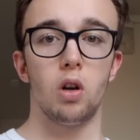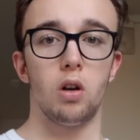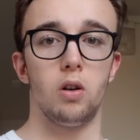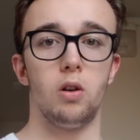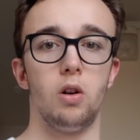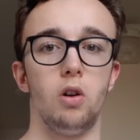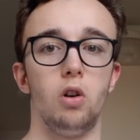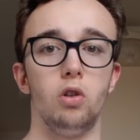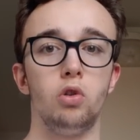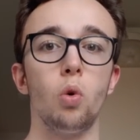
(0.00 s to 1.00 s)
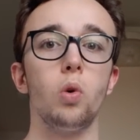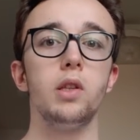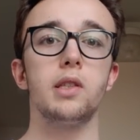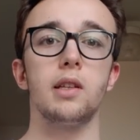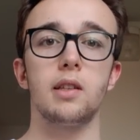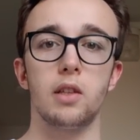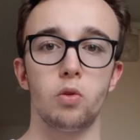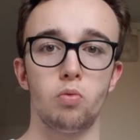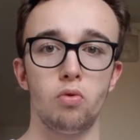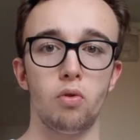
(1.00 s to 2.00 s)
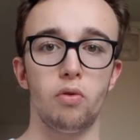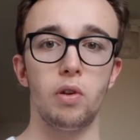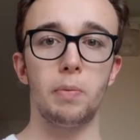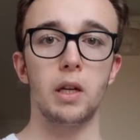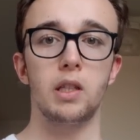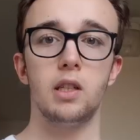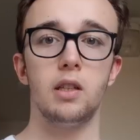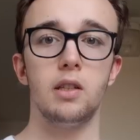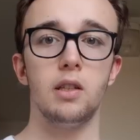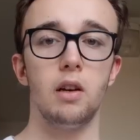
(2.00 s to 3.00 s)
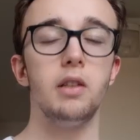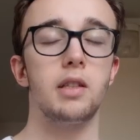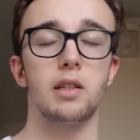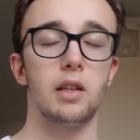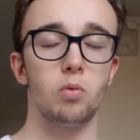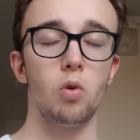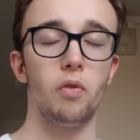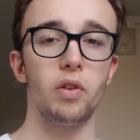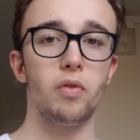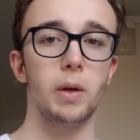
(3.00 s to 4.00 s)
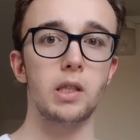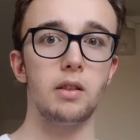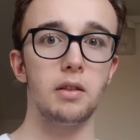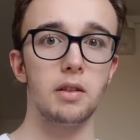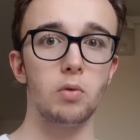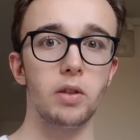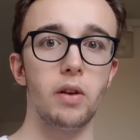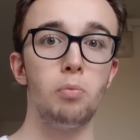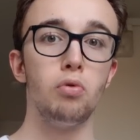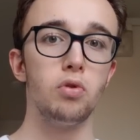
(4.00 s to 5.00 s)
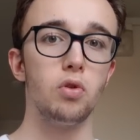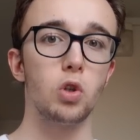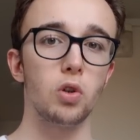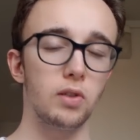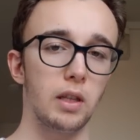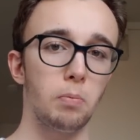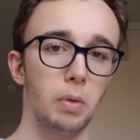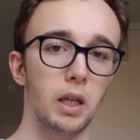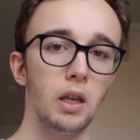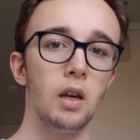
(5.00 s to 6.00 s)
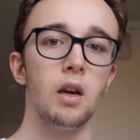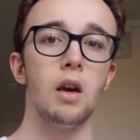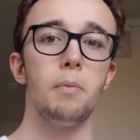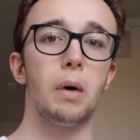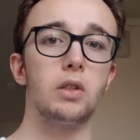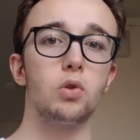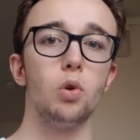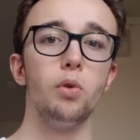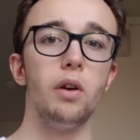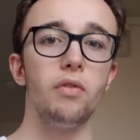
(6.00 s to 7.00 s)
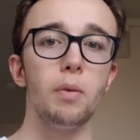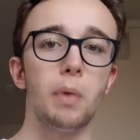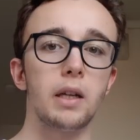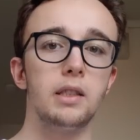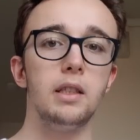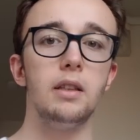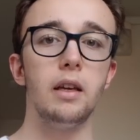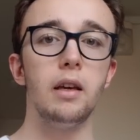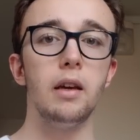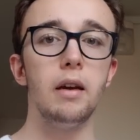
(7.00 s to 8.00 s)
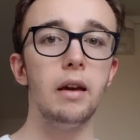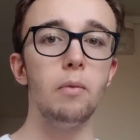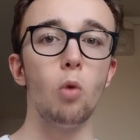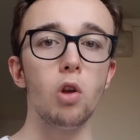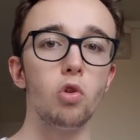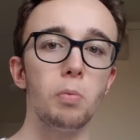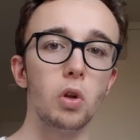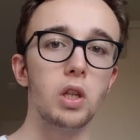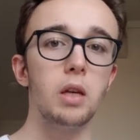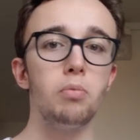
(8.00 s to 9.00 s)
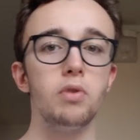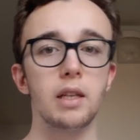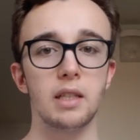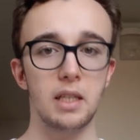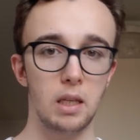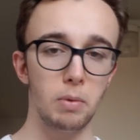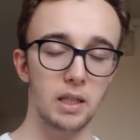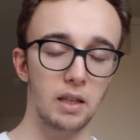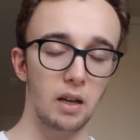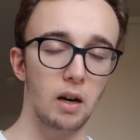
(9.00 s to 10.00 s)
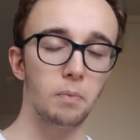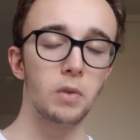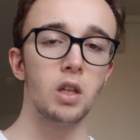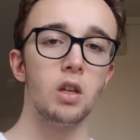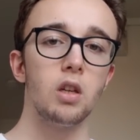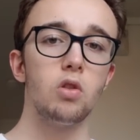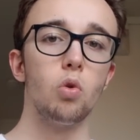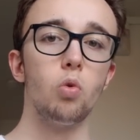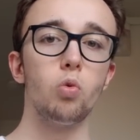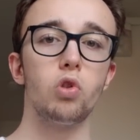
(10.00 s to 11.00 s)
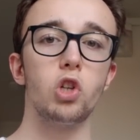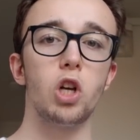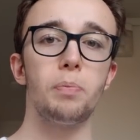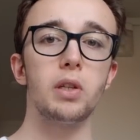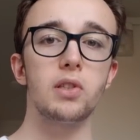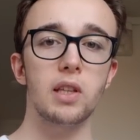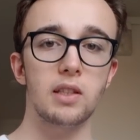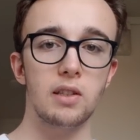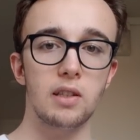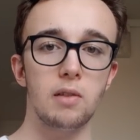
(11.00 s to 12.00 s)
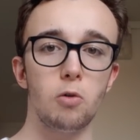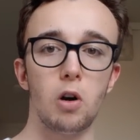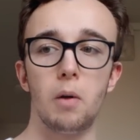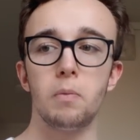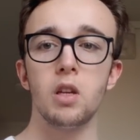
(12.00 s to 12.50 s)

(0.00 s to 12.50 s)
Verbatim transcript: Euh, dont l'INSA Strasbourg fait partie des l'INSA Strasbourg en fait fait partie des INSA où vous avez le plus de chances d'être pris parce qu'elle fait partie des moins demandées, plus accessibles, etc. Donc déjà pas de stress à ce niveau-là.